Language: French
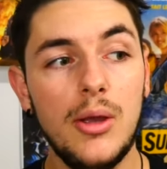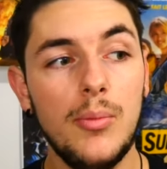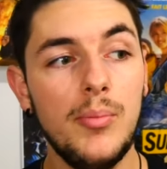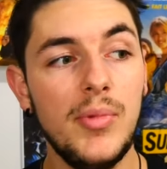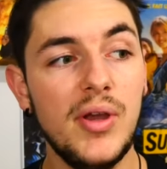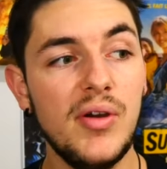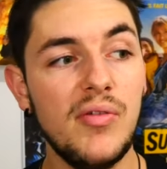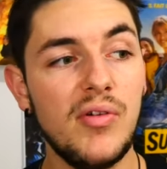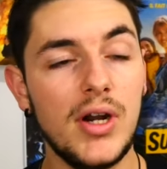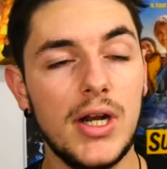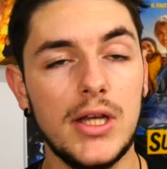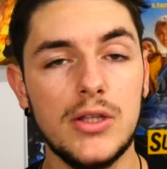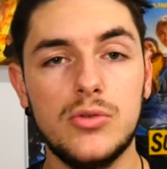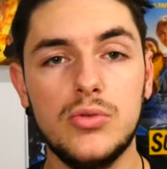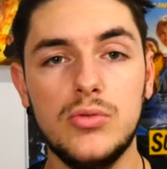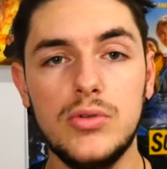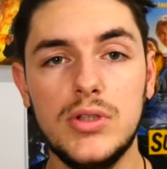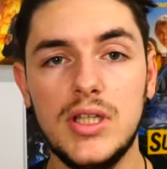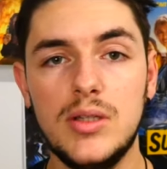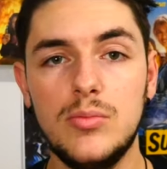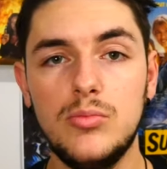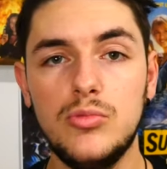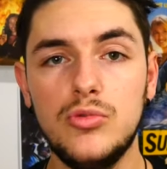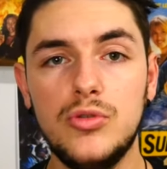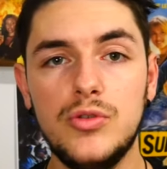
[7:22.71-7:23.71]
Mais voilà, tout le
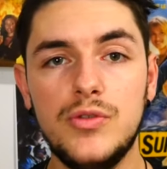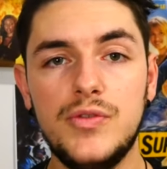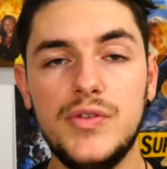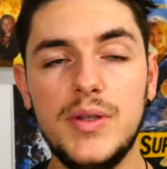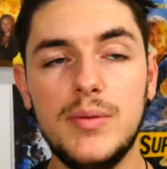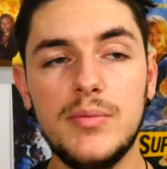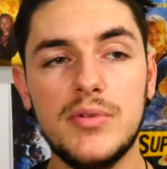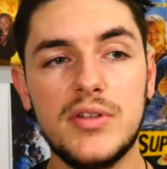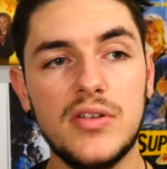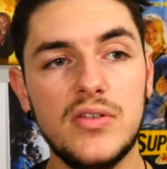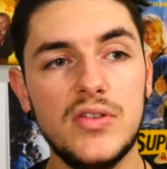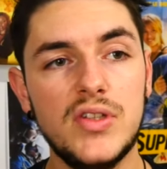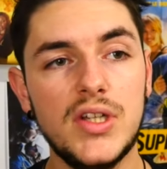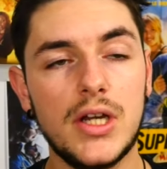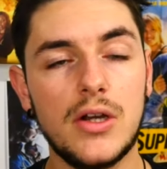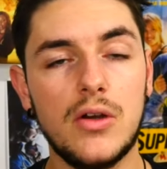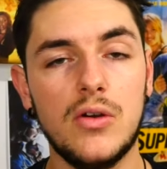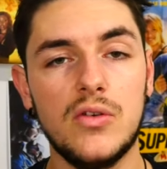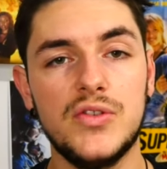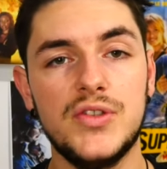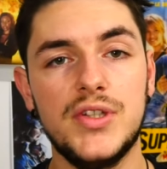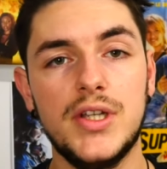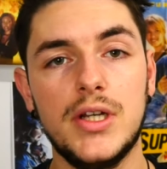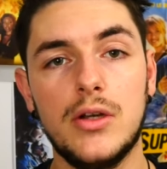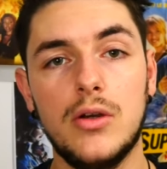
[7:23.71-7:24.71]
début du film, ça veut dire
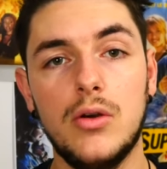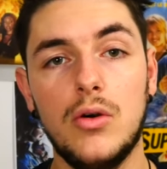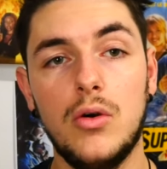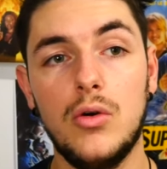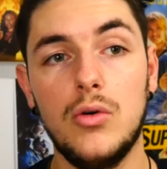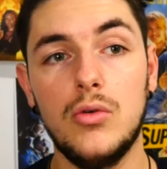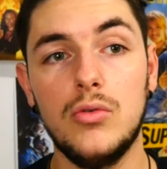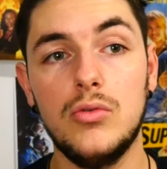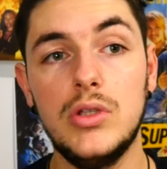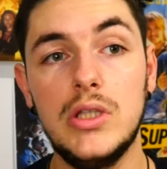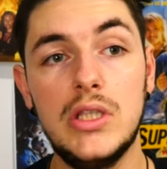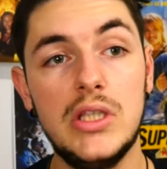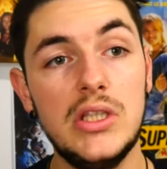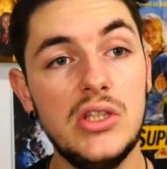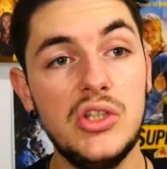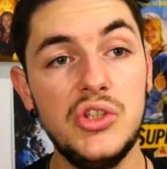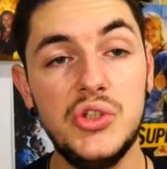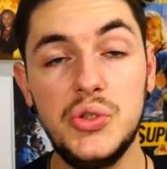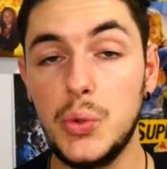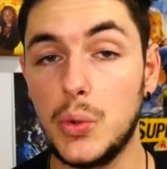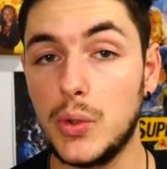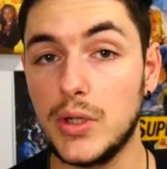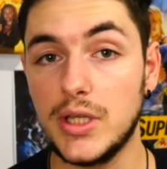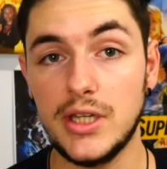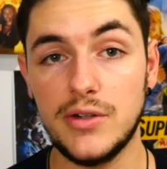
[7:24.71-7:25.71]
qu'en 5 ans,
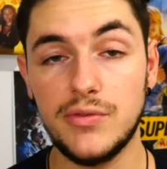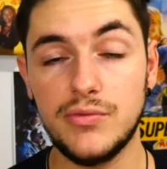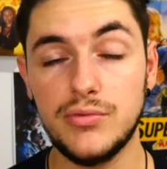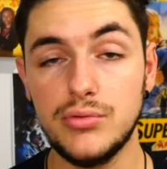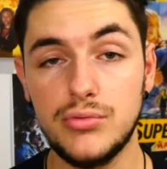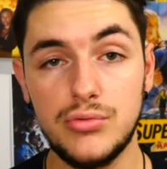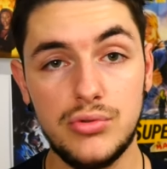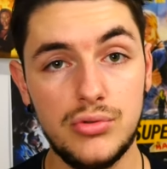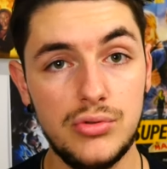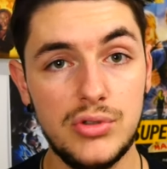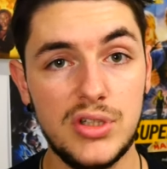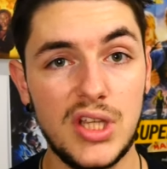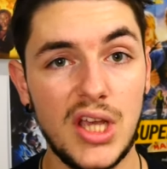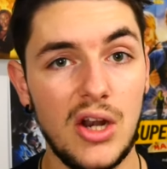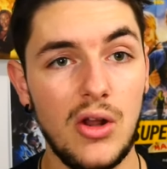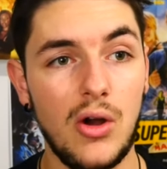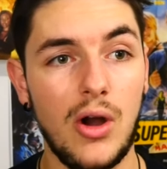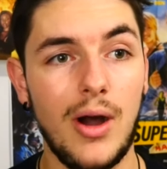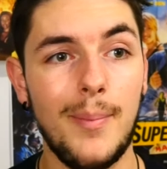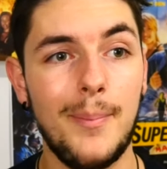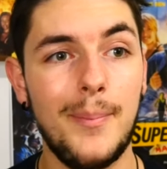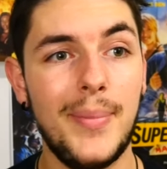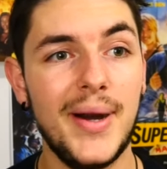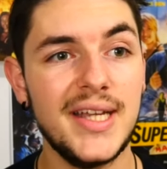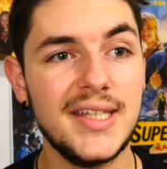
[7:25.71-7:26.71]
ils ont rien foutu, ça
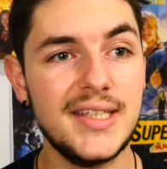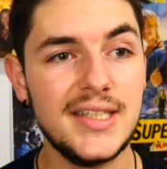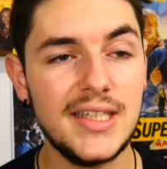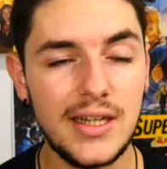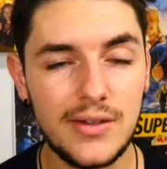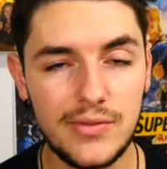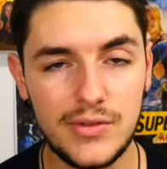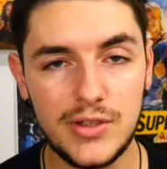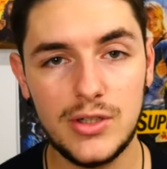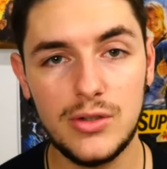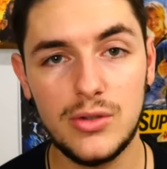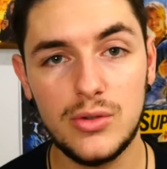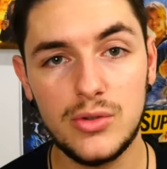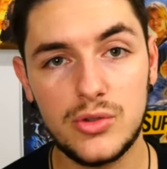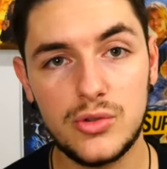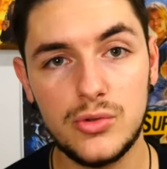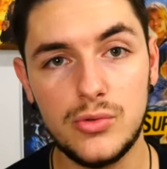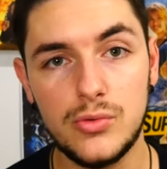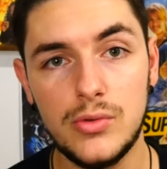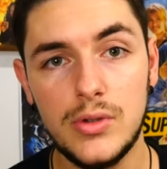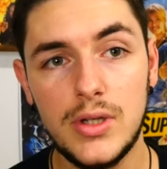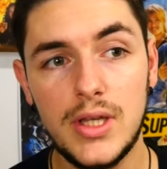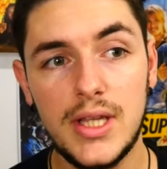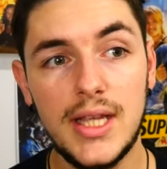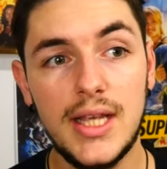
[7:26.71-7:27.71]
leur a pas servi de
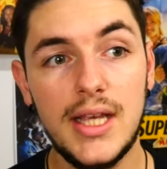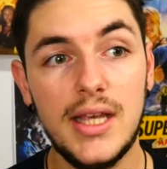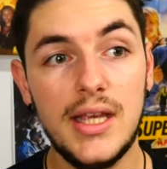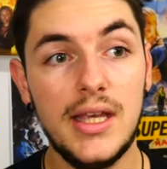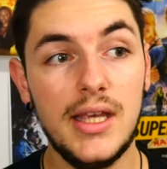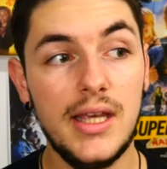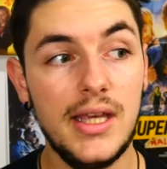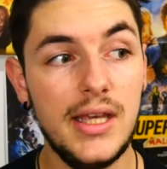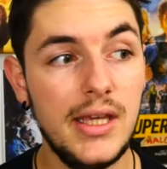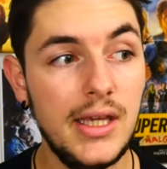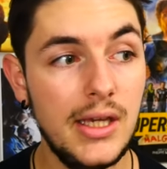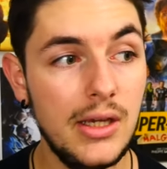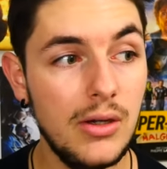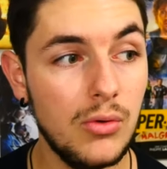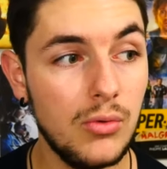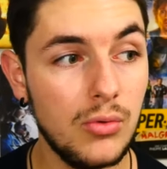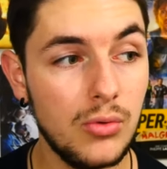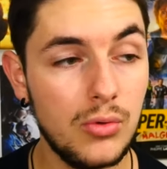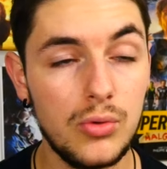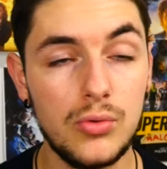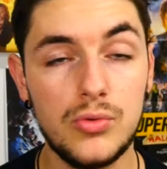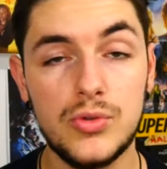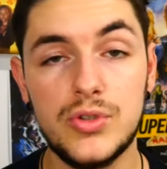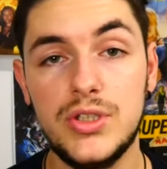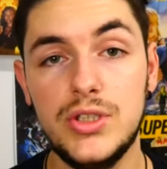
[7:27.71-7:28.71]
leçon, et
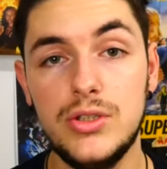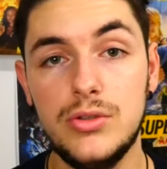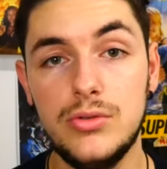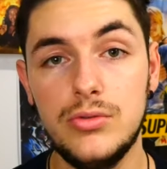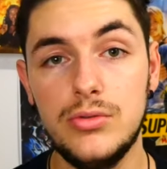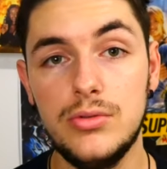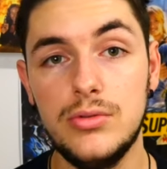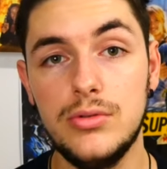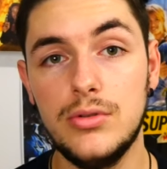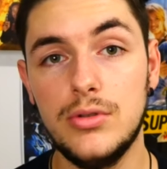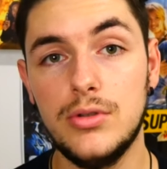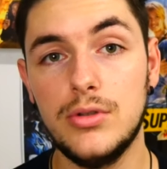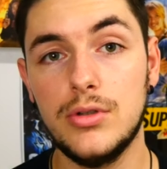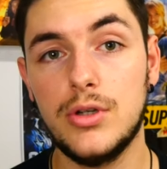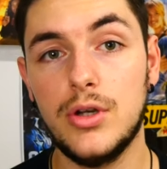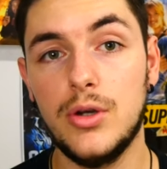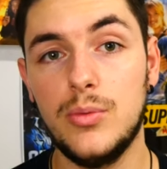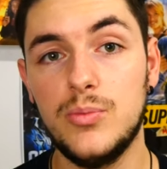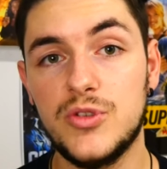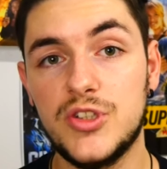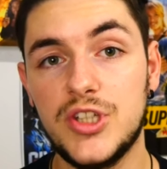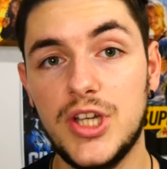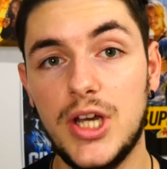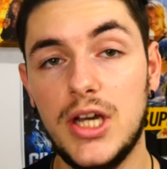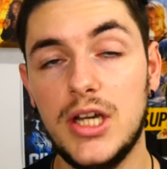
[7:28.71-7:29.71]
on continue euh,
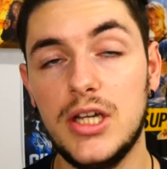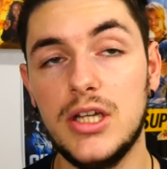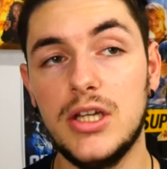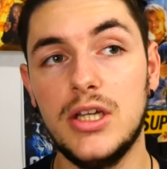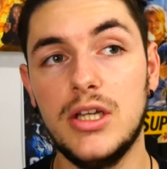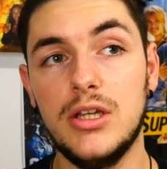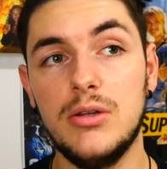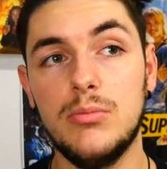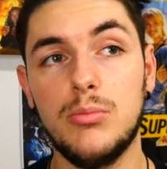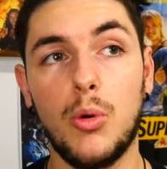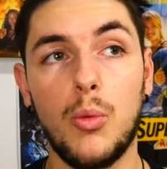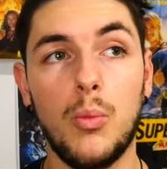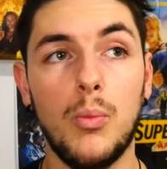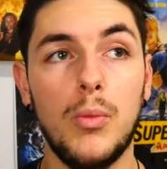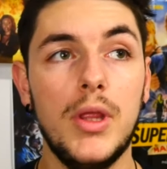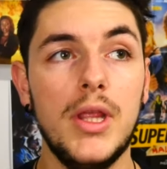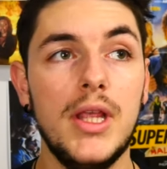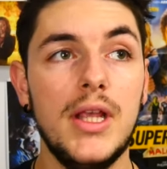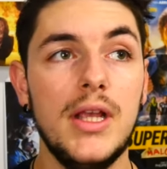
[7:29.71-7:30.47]
comme ça, et bon,